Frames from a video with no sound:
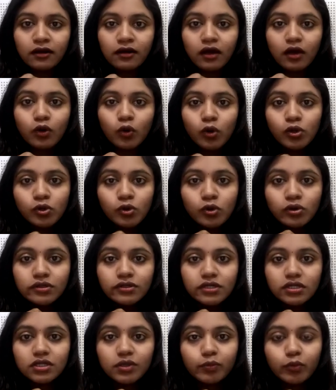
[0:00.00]
நல்லா அழகாக
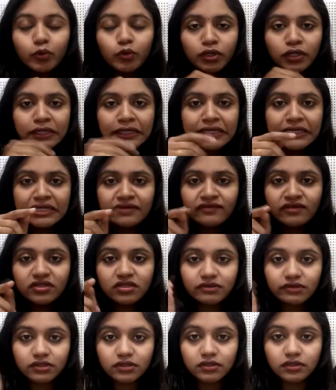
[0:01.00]
கொழு கொழுன்னு இந்த பொண்ணு
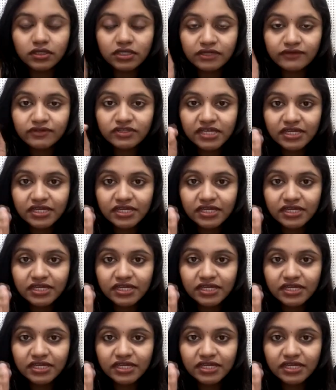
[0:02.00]
இருபது